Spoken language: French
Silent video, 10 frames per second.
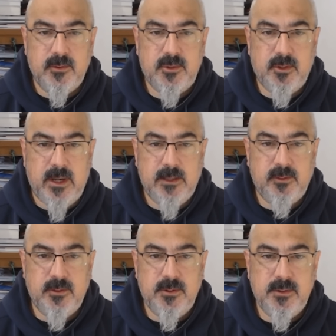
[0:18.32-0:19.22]
Bonjour à
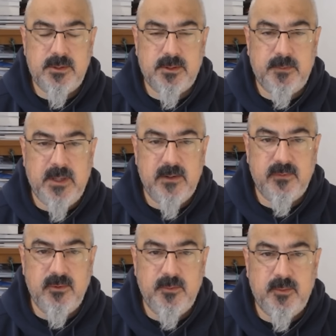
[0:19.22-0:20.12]
tous,
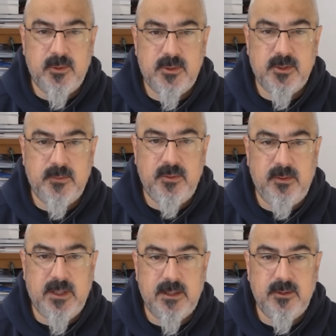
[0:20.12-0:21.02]
bienvenue pour ce
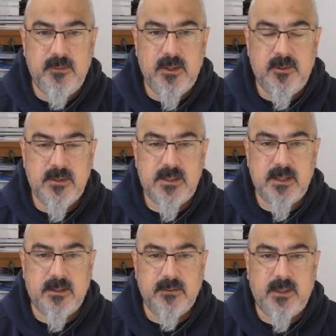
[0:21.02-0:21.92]
bulletin numéro
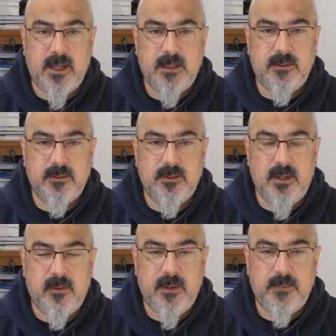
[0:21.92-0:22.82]
54 de
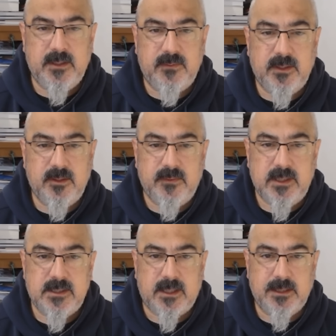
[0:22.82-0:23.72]
la Web TV de
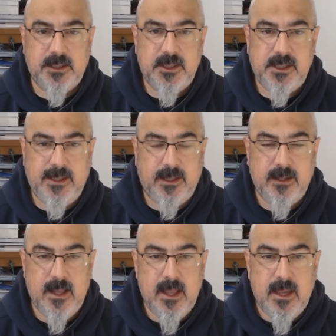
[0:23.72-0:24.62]
Veille Stratégique.
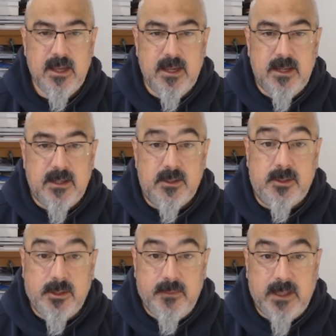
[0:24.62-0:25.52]

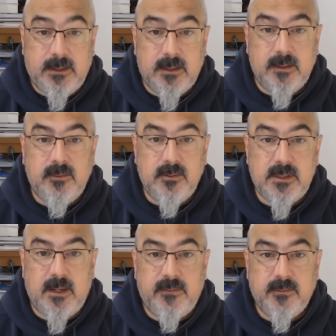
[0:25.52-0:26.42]
Ce matin,
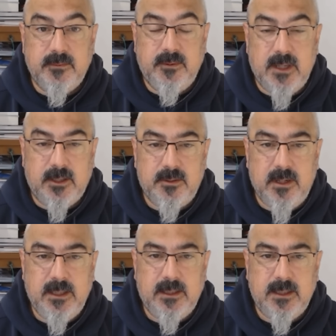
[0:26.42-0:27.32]
nous avons une
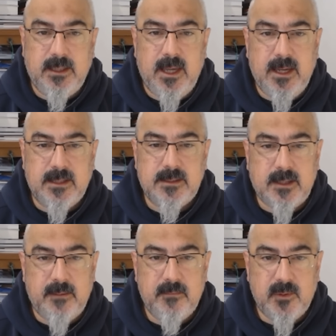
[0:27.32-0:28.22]
actualité
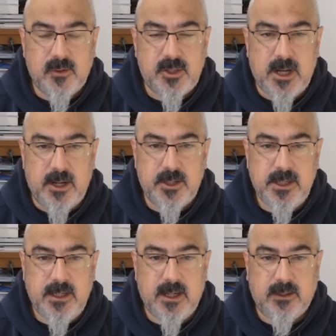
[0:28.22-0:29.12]
extrêmement
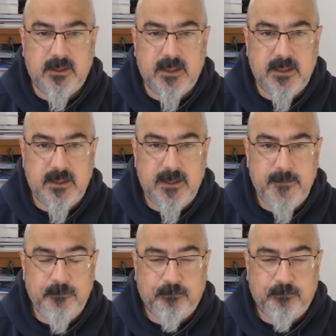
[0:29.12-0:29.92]
chargée à traiter.